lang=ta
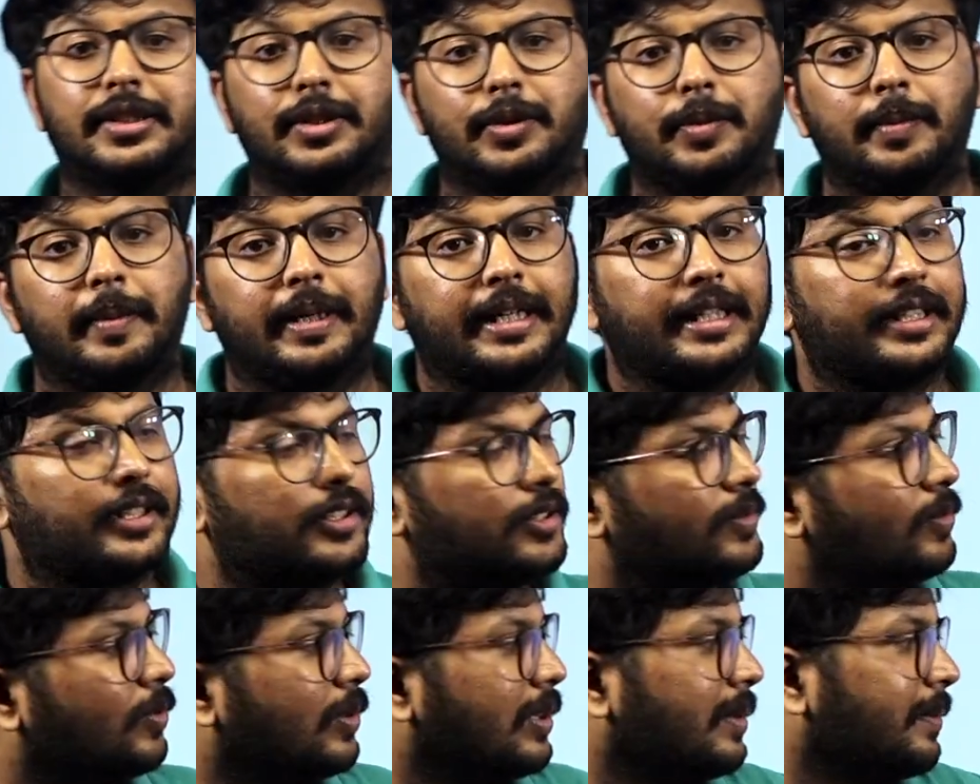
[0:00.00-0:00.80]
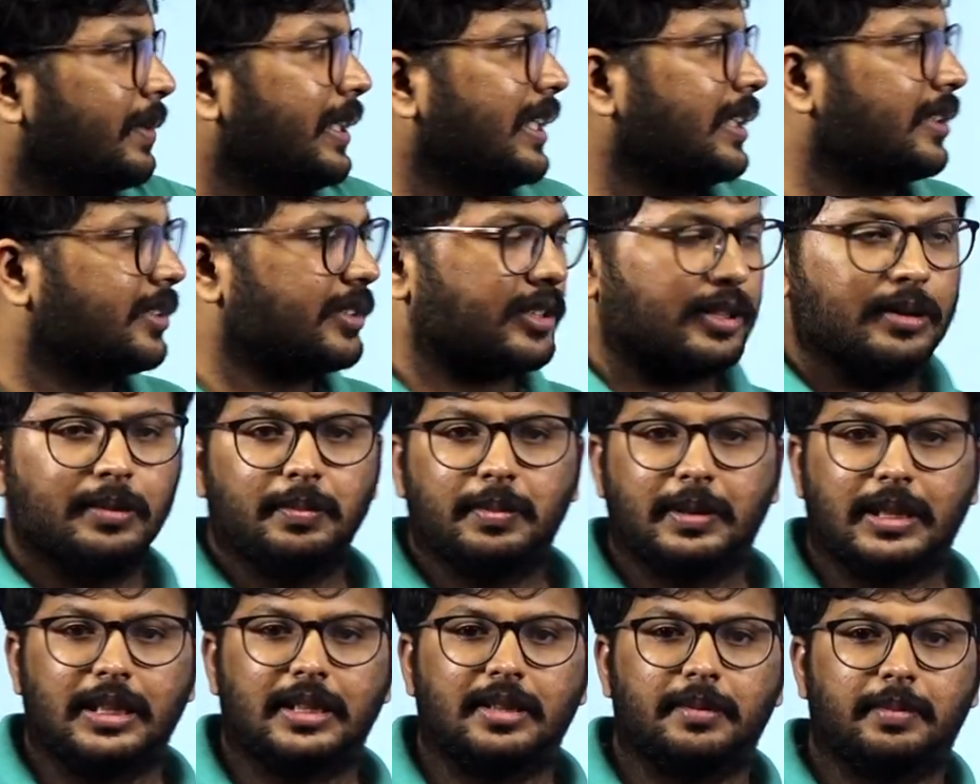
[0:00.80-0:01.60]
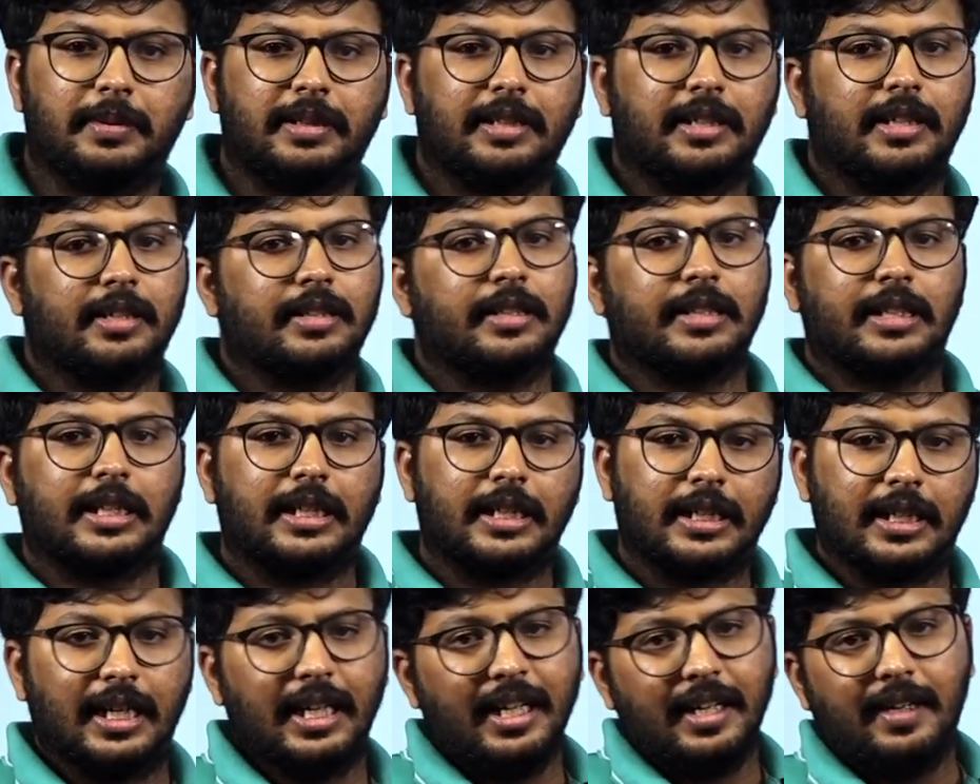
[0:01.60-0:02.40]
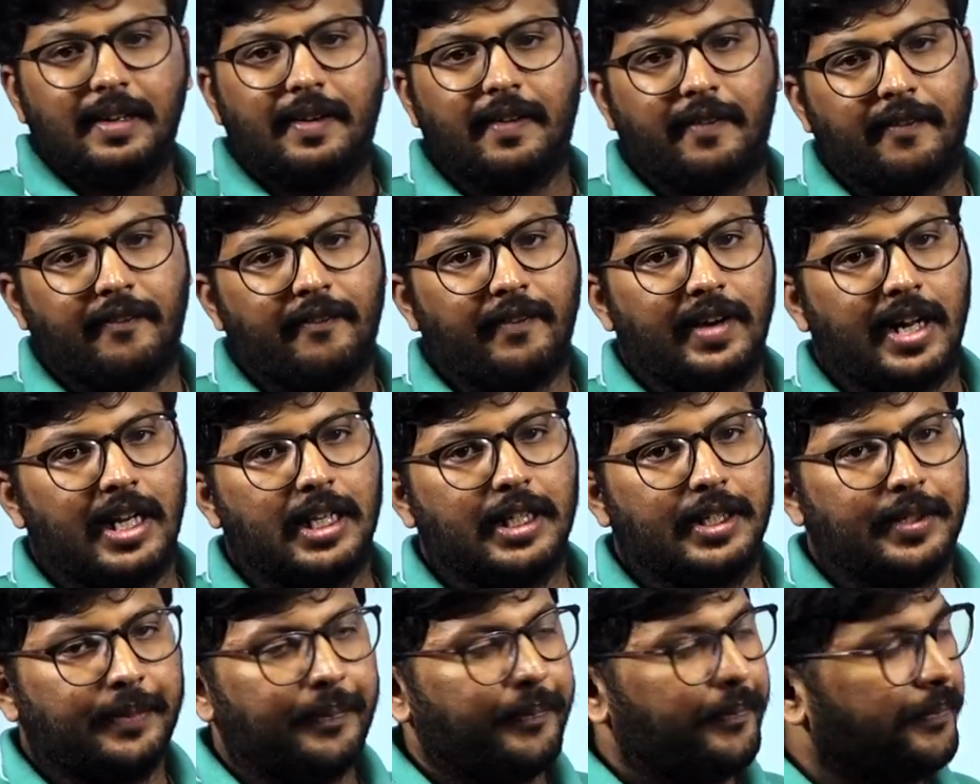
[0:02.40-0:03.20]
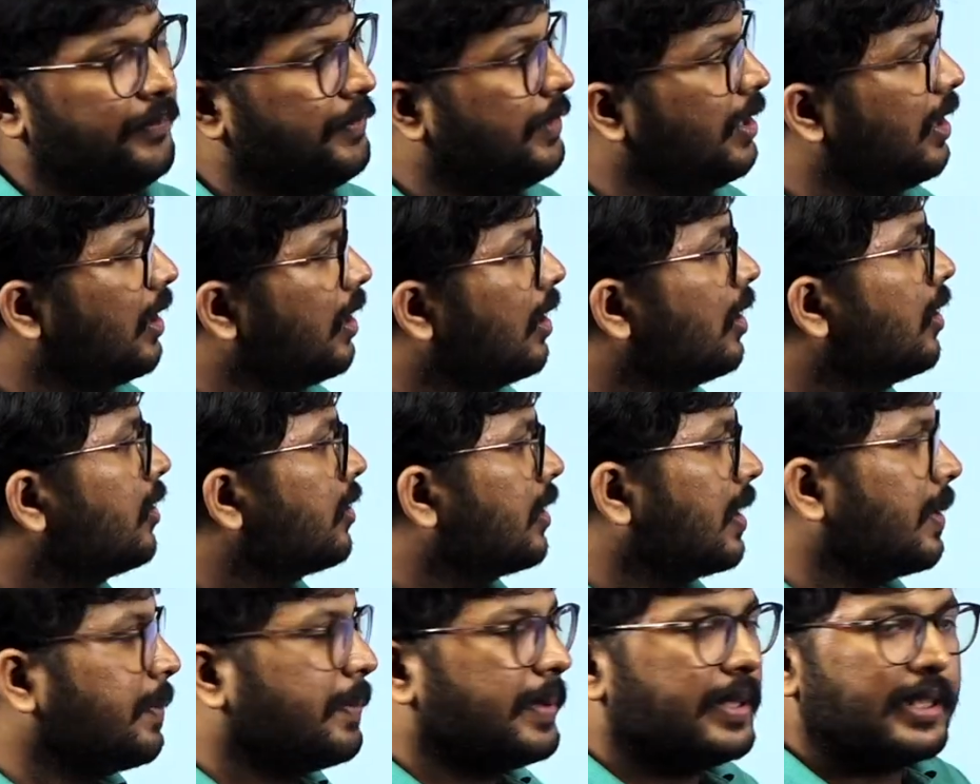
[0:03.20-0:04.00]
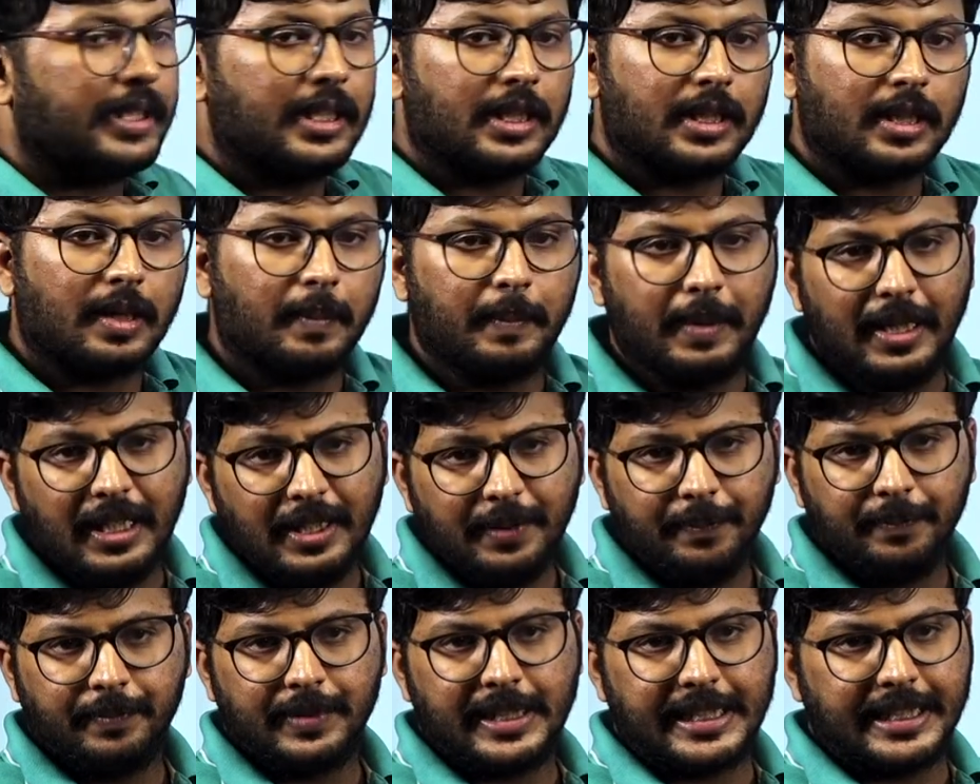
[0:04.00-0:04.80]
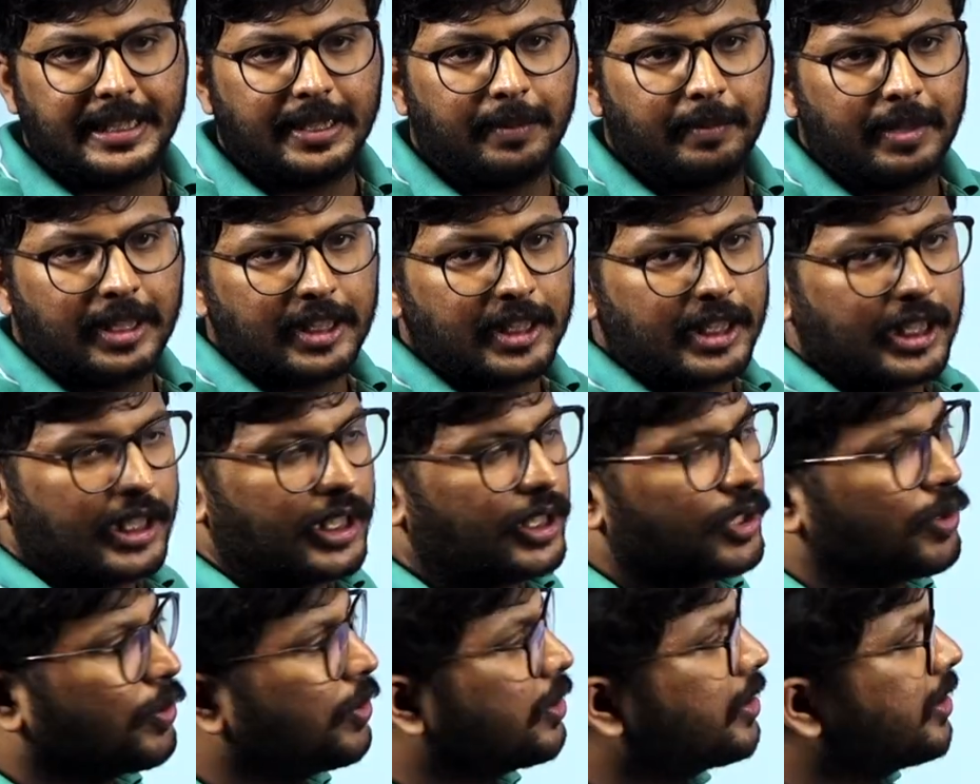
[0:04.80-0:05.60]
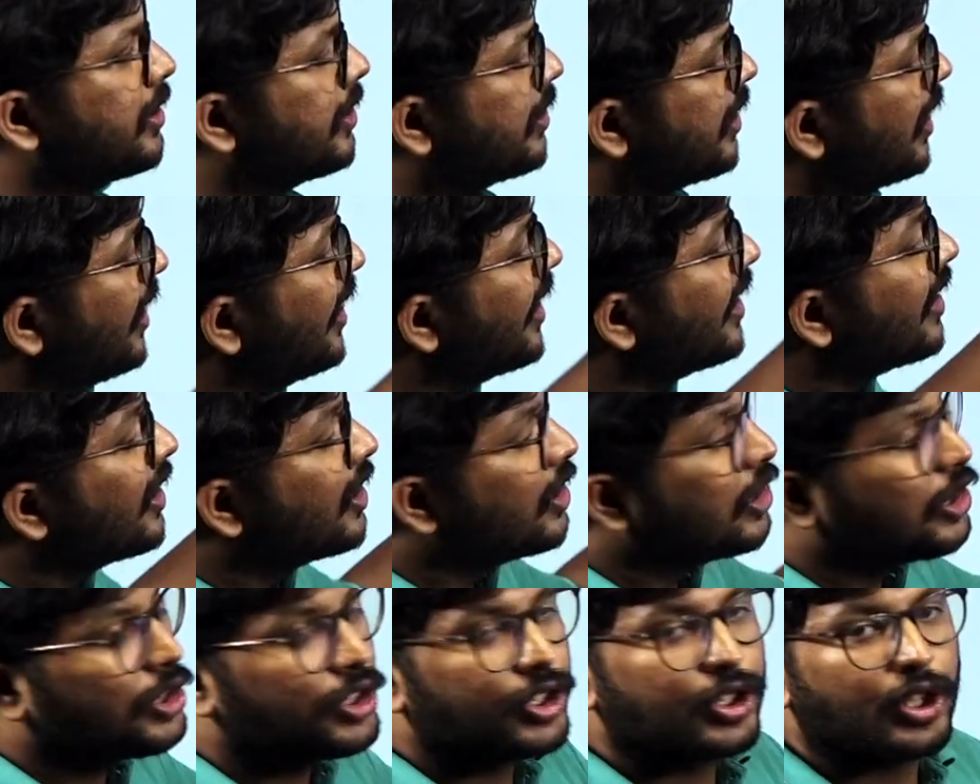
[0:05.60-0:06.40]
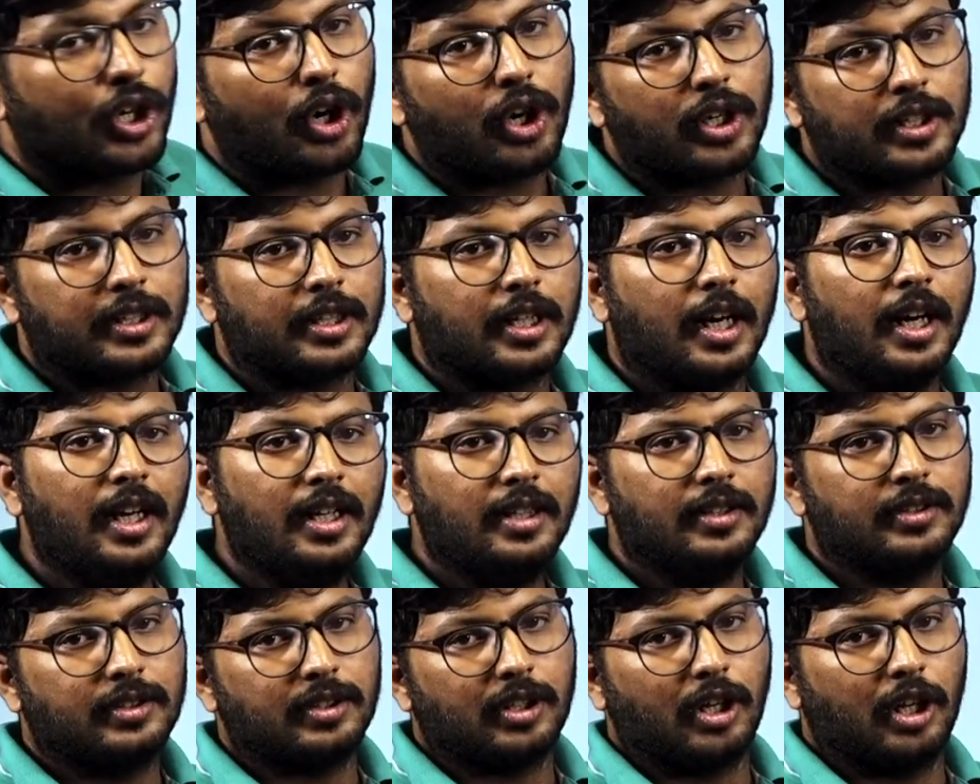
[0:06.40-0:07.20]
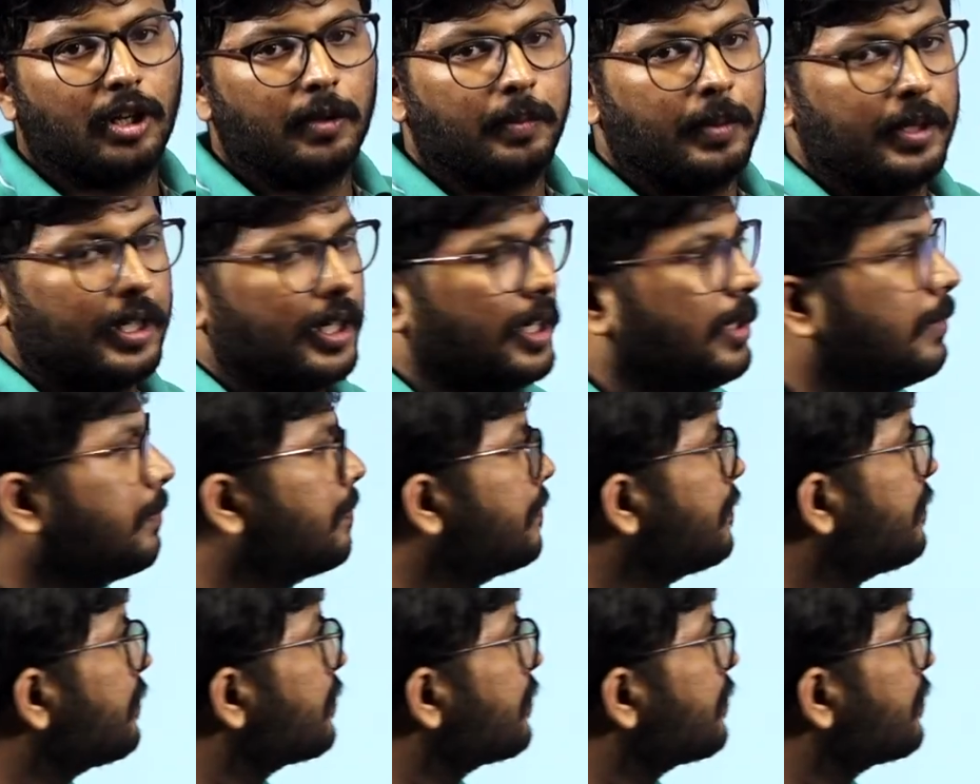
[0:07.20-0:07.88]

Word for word: கியூப் மைனஸ் ஒன் பை எக்ஸ் கியூப் கண்டுபிடிக்கிறதுக்கான வேல்யூ ஸோ இப்படி தான் நாம் இந்த மாதிரியான கொஷின்ஸை ஷார்ட்டாக சால்வ் பண்ணலாம்